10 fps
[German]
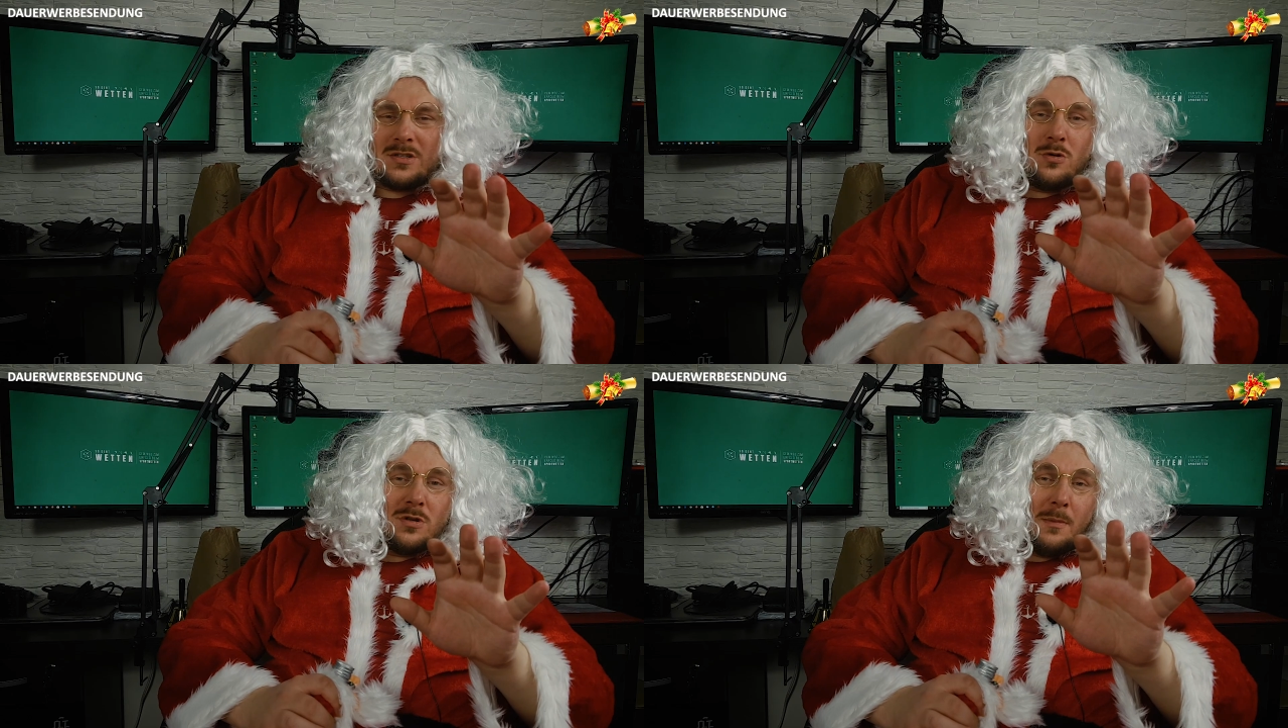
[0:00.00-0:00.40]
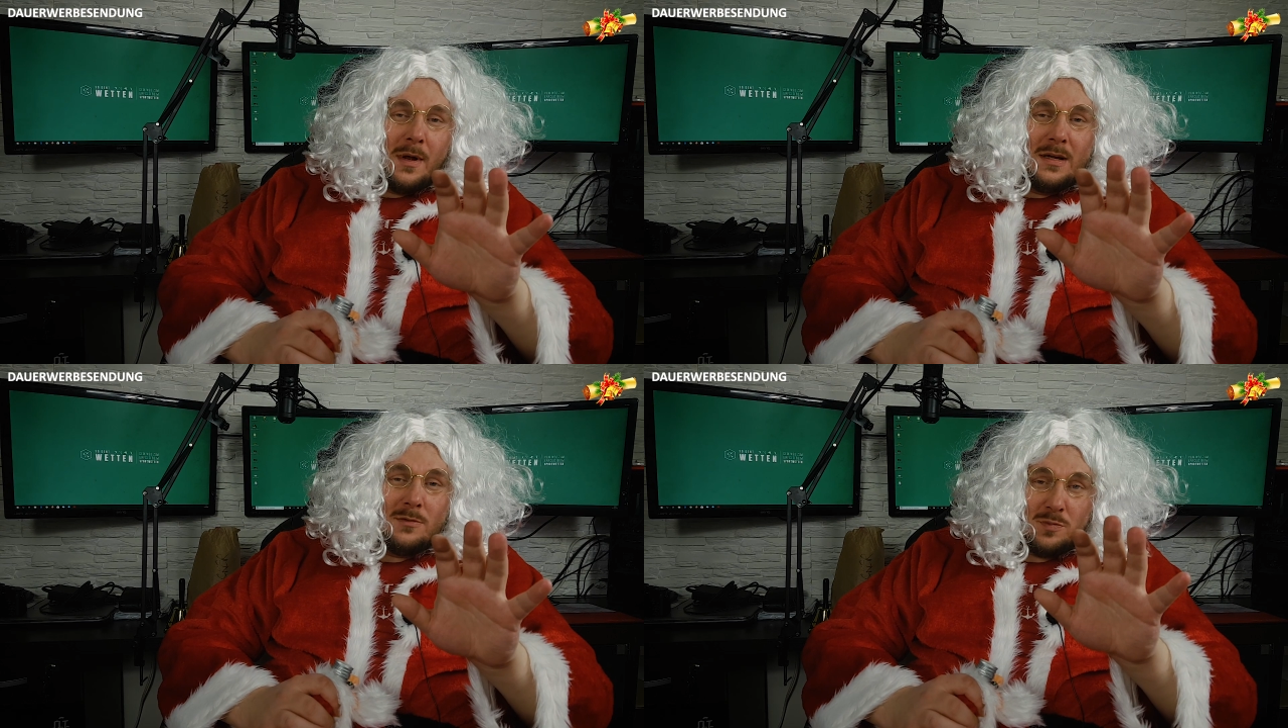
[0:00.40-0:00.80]
Sekunde,
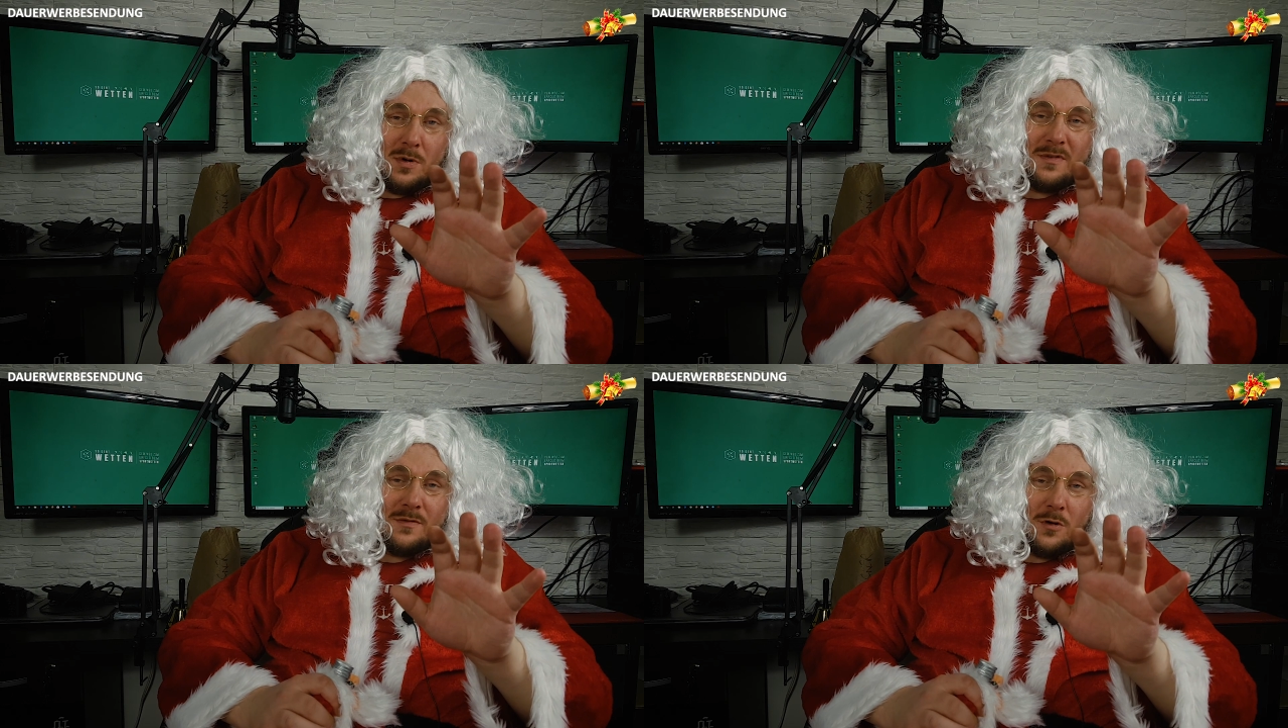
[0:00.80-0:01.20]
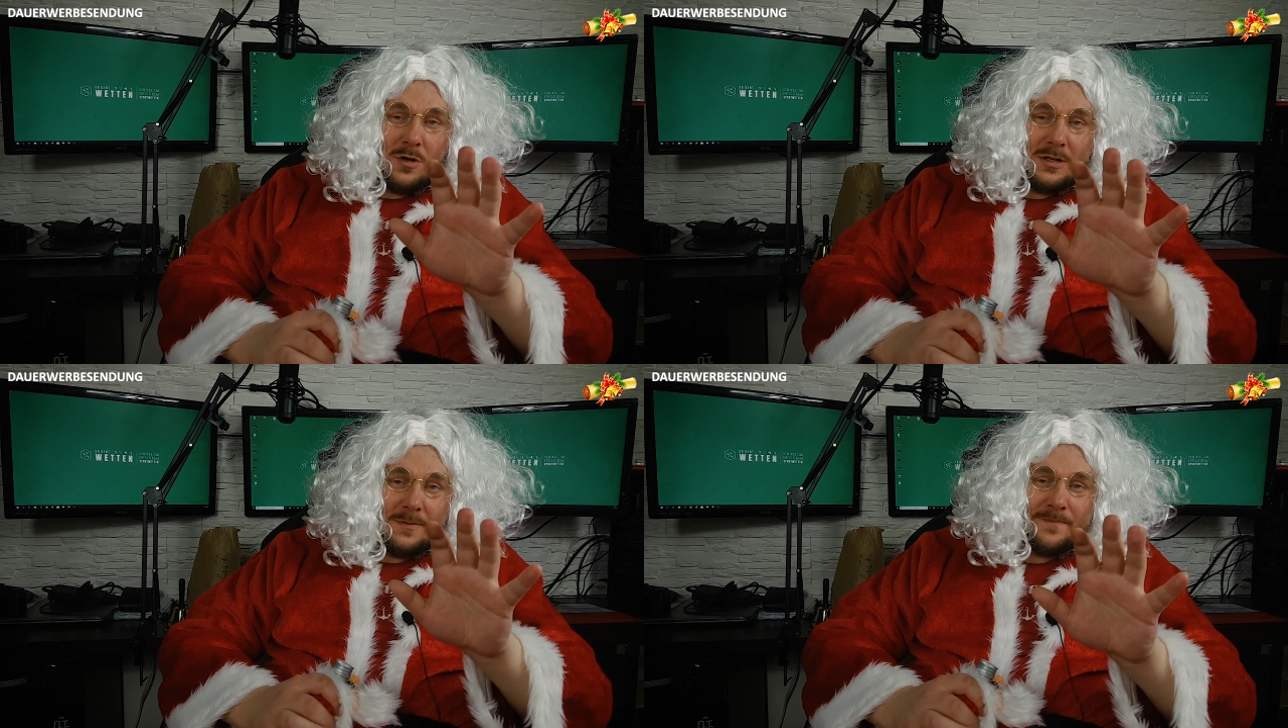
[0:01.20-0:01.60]
meine lieben
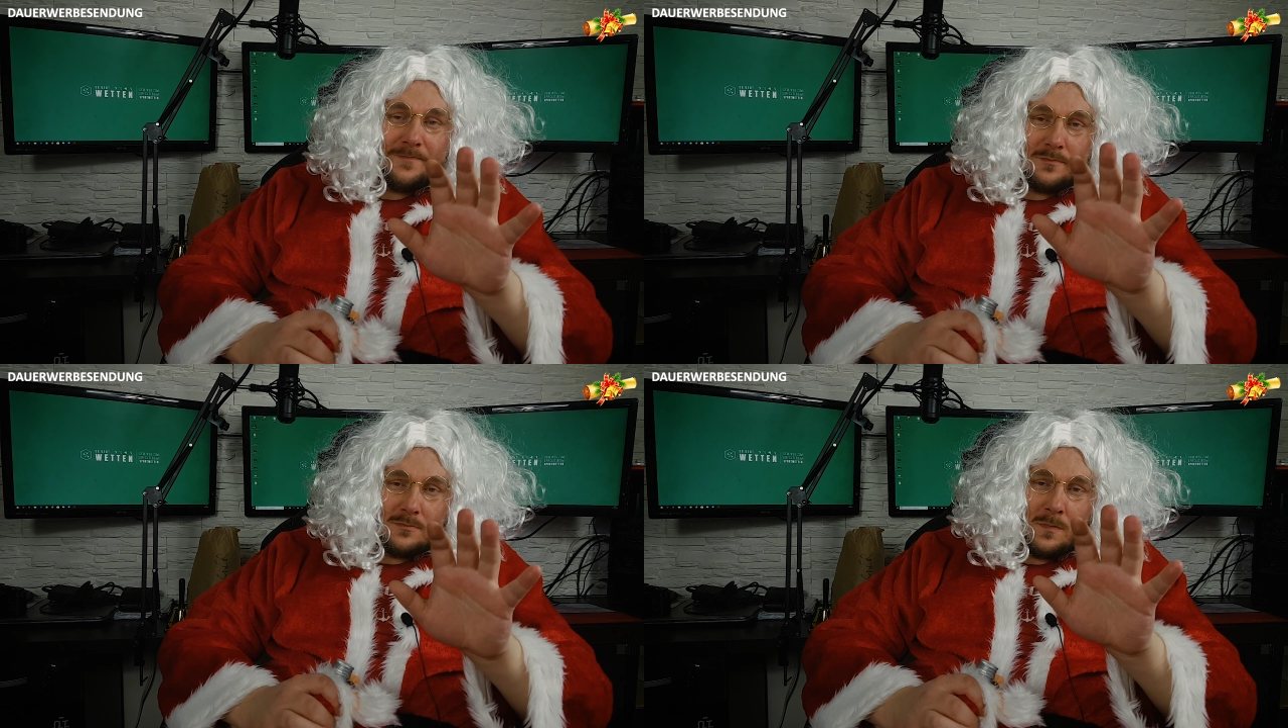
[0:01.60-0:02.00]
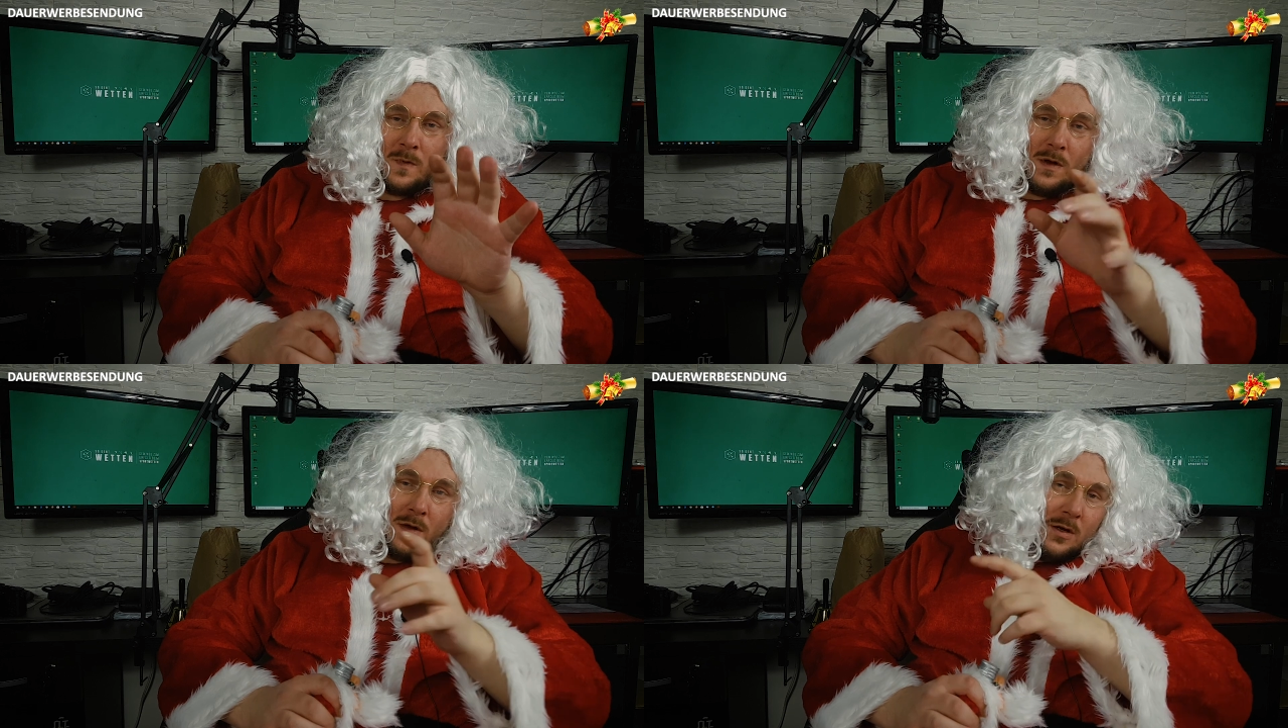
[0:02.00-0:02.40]
Sportbefreunde.
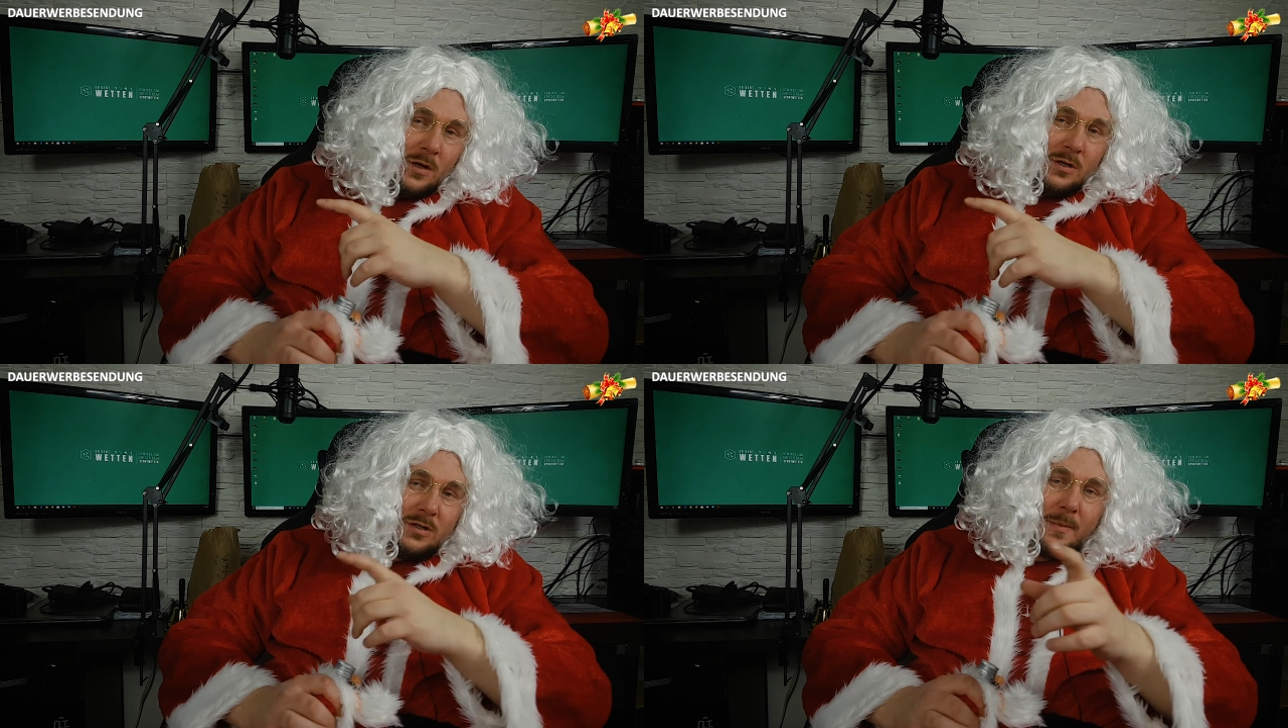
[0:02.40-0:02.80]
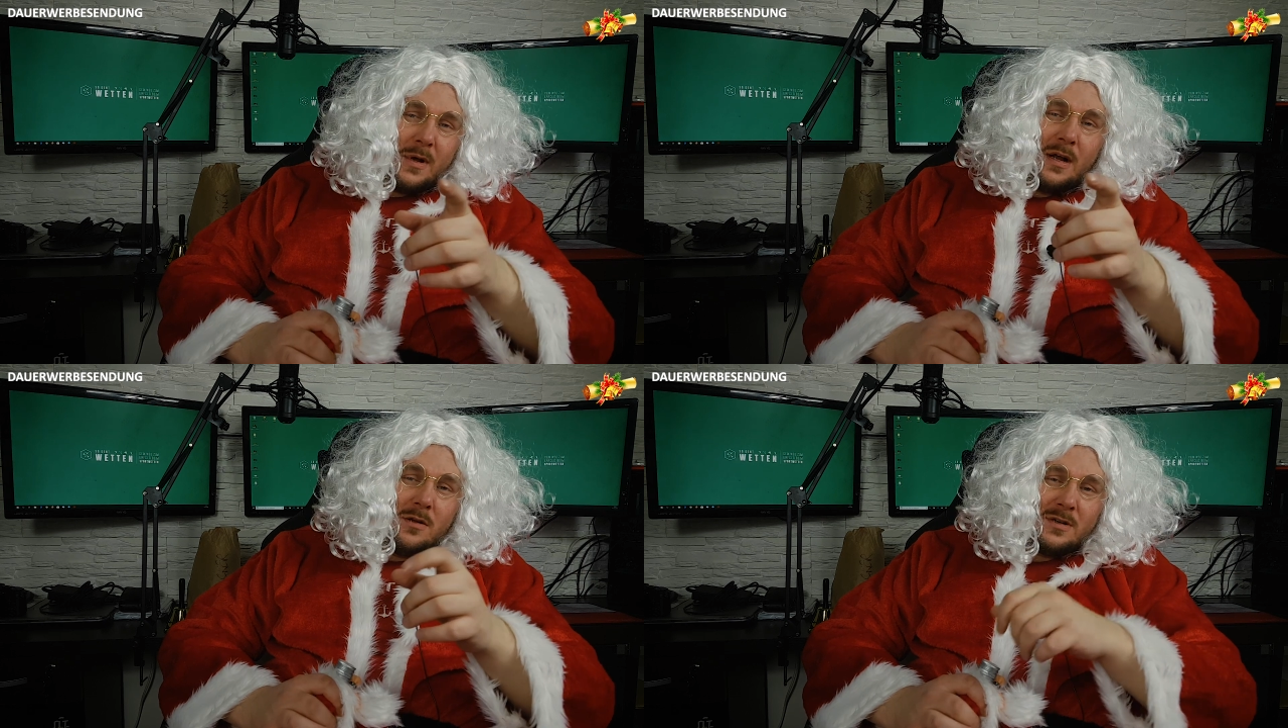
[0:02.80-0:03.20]
Ich habe
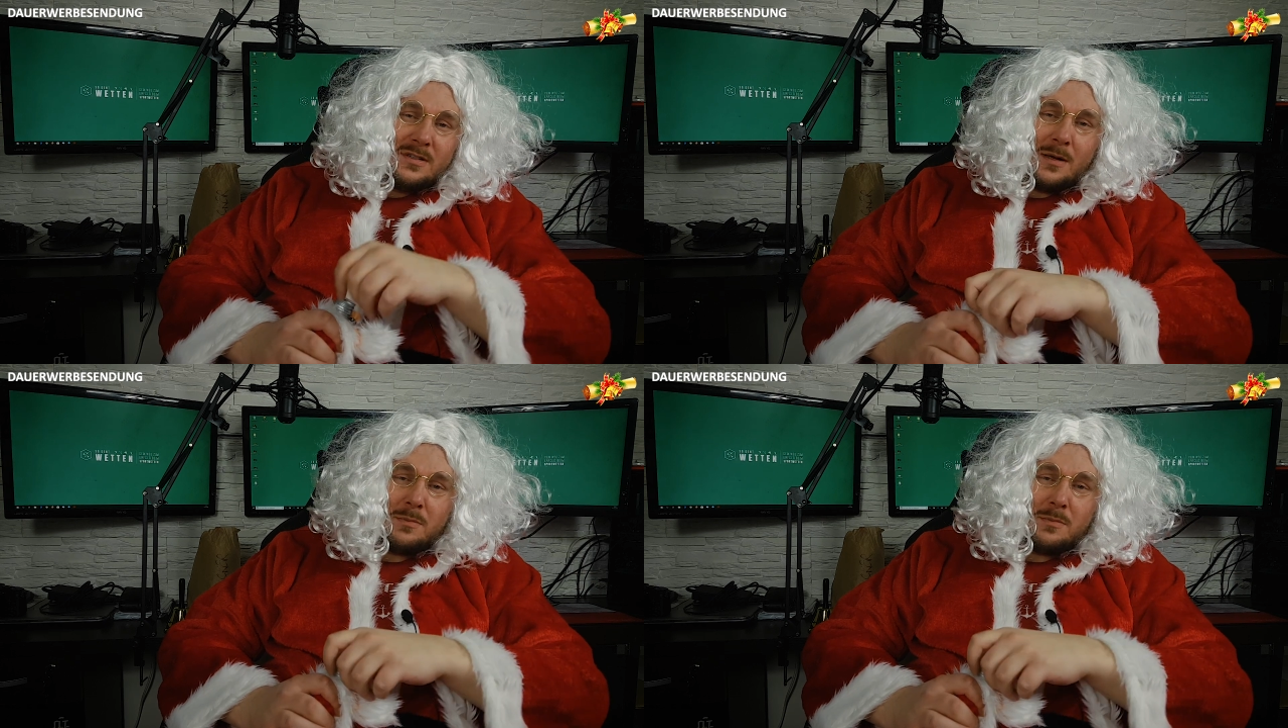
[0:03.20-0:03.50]
gerade noch gesagt,